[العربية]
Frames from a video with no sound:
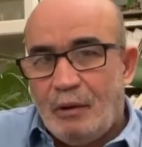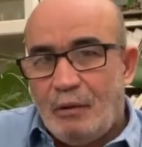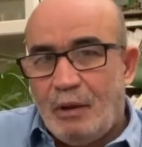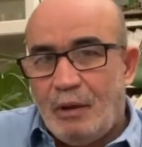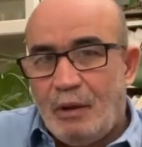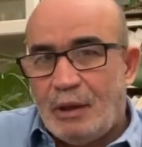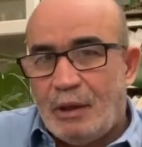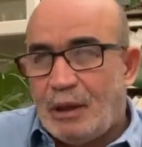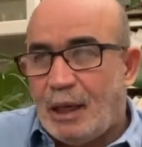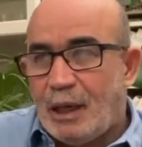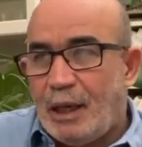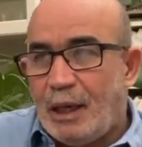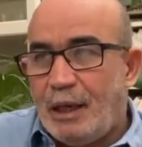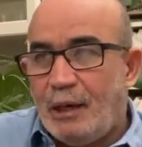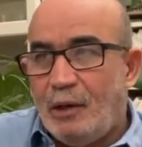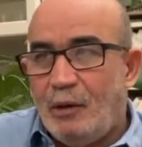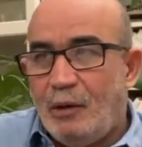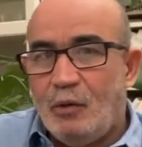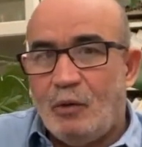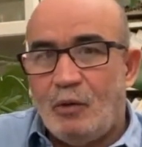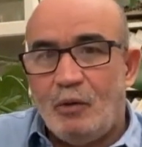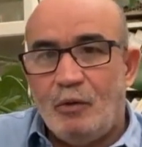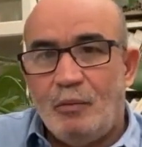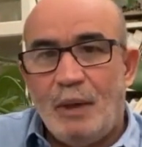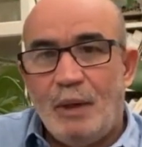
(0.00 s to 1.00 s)
وتتغير
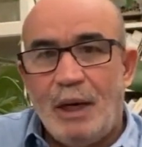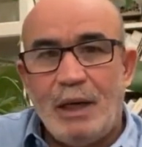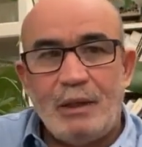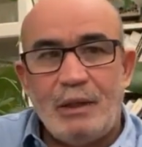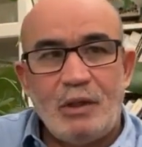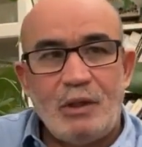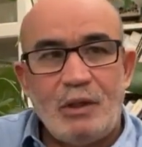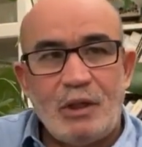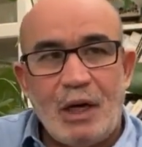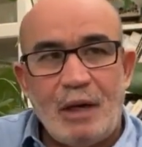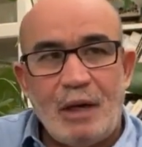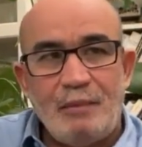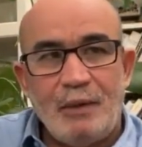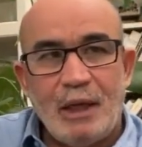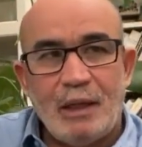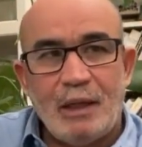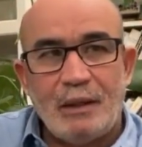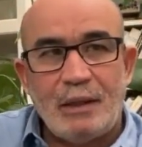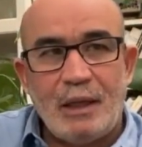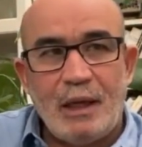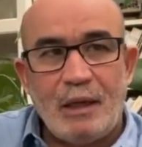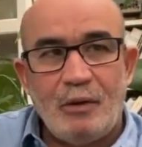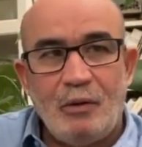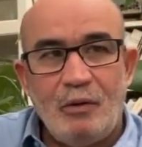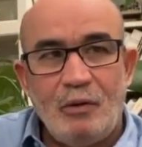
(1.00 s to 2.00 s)
الحكومات الشعب
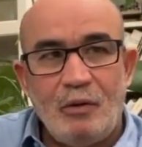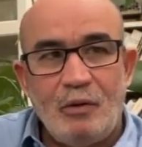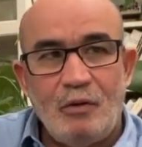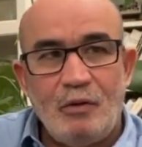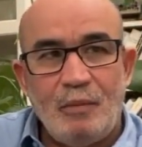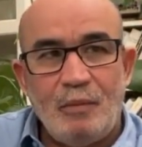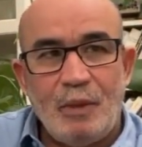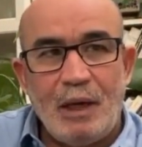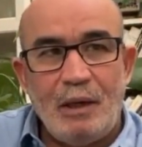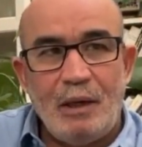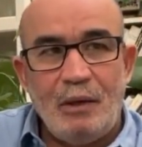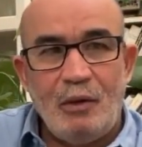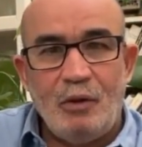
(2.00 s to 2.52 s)
يختار حكومة